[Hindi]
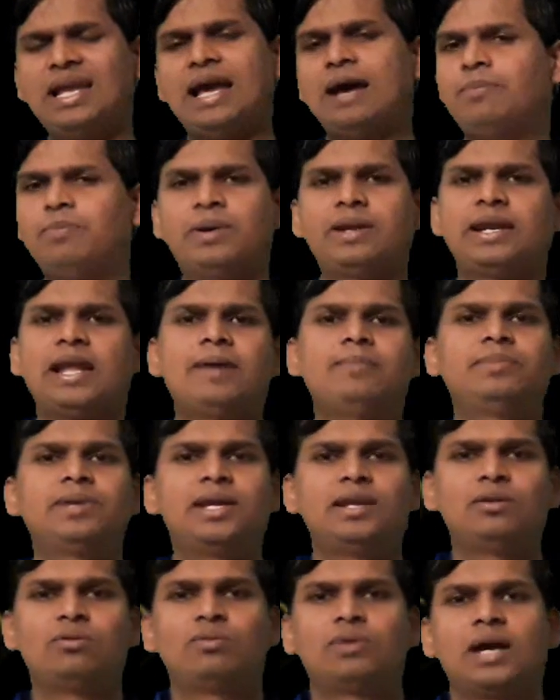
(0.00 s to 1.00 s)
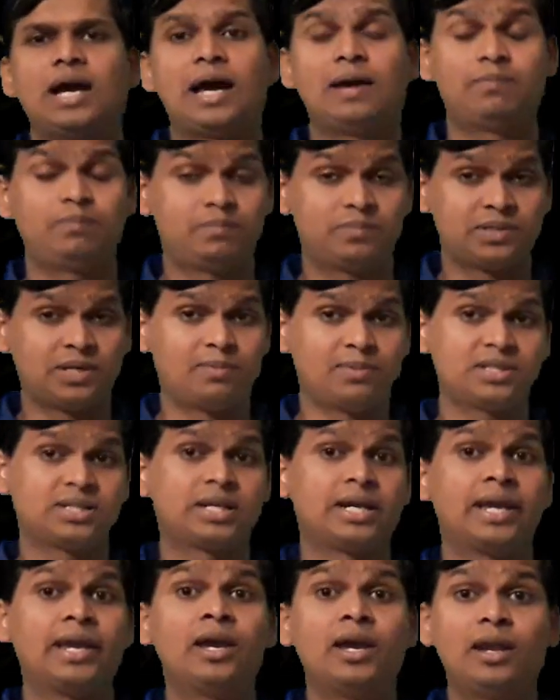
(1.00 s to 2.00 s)
यहाँ पर नाम नहीं लूँगा आप समझ
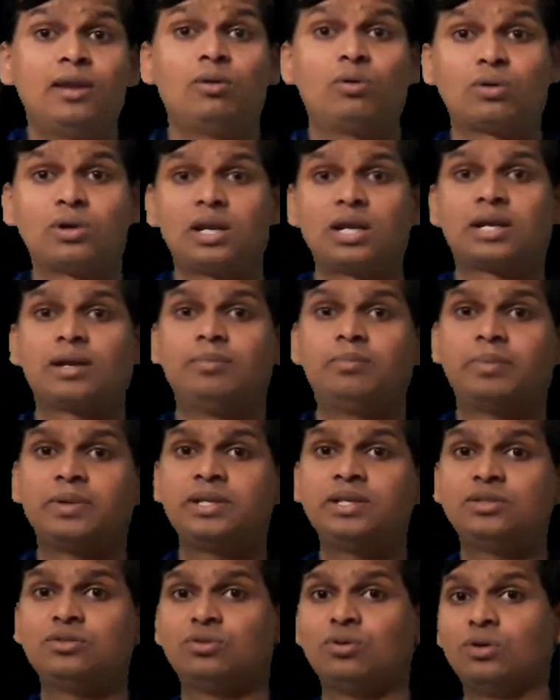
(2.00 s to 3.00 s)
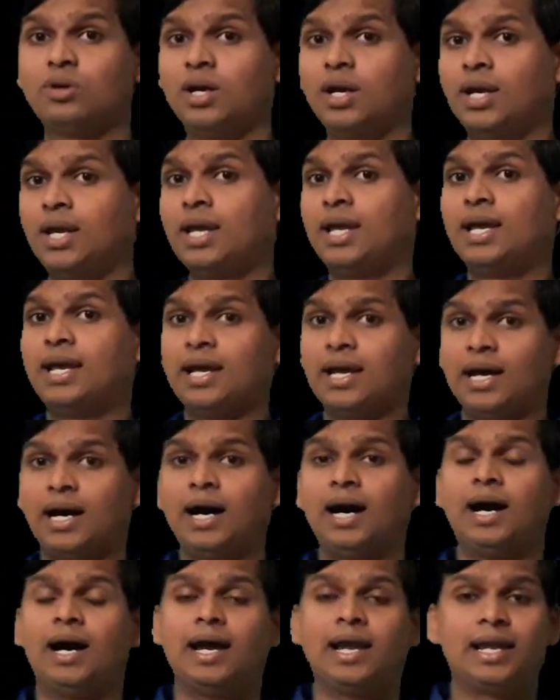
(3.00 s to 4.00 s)
गए हैं लोकल कंपनी जो
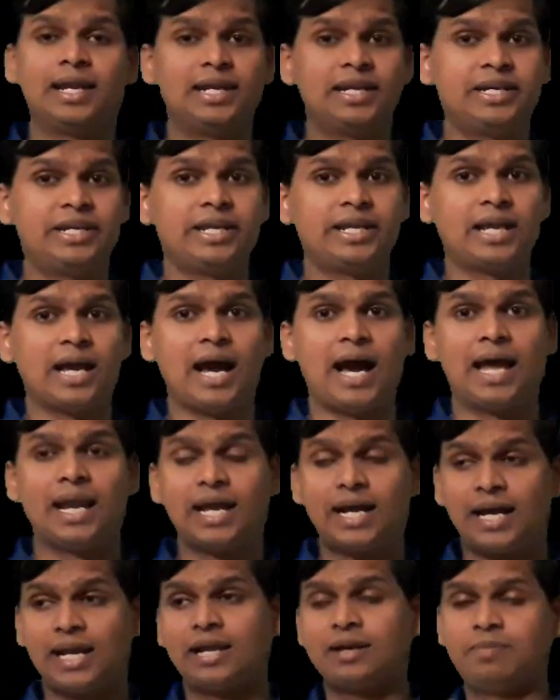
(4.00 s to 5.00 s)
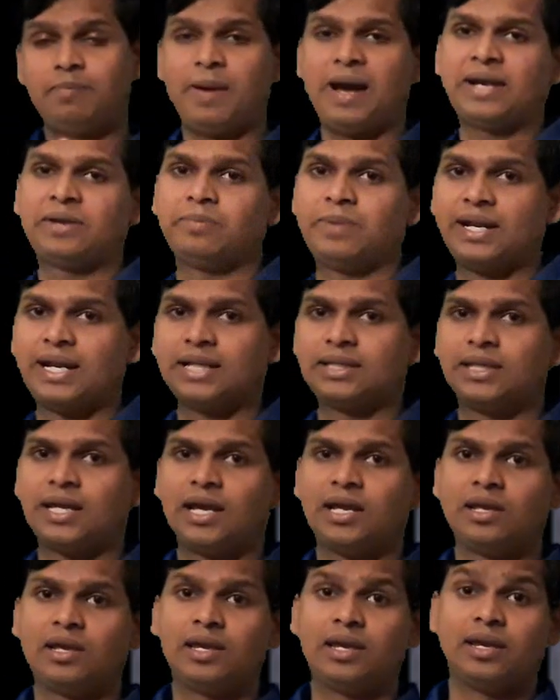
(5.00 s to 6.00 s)
एलईडी e का अलग अलग पार्ट बनाता
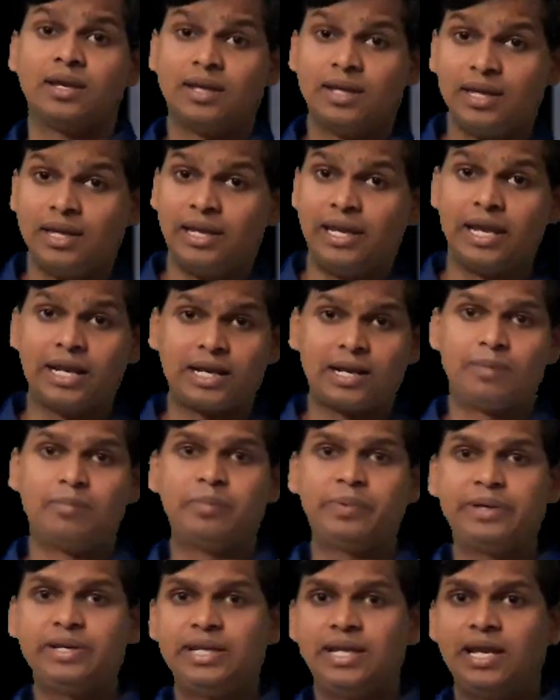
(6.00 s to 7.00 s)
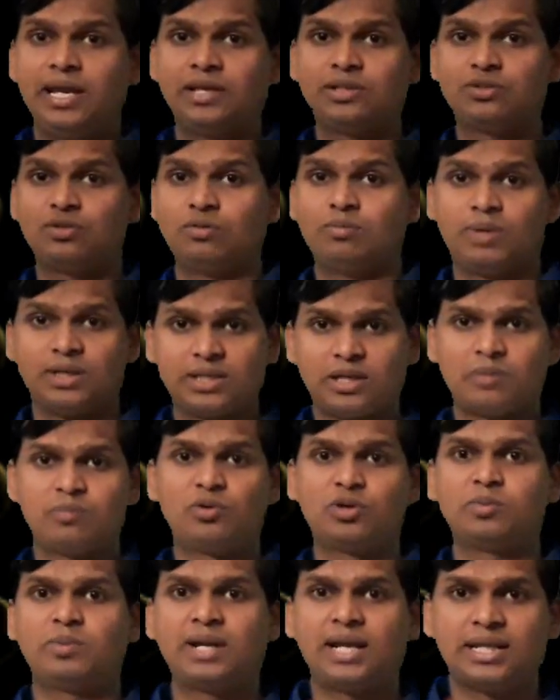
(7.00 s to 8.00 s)
है एक कंपनी है जो
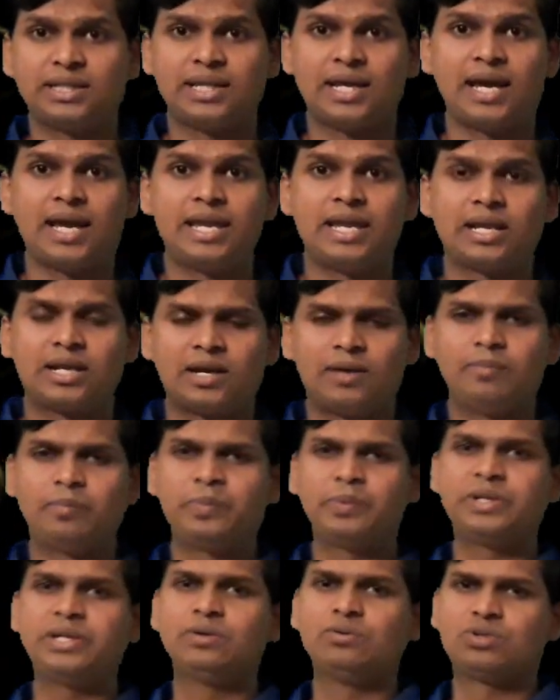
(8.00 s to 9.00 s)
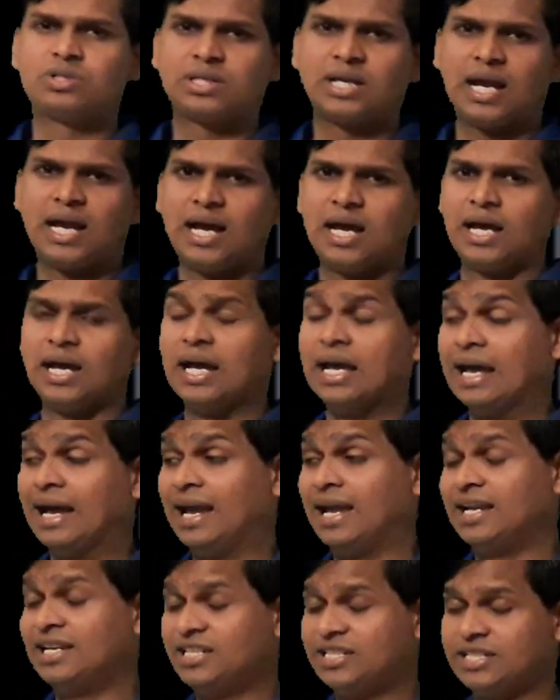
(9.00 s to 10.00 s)
मदरबोर्ड बनाता है एक कंपनी उसका
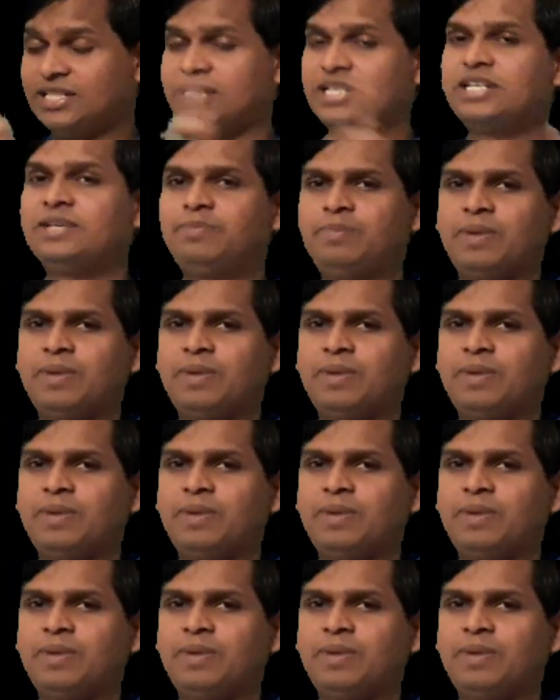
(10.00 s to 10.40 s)
एलसीडी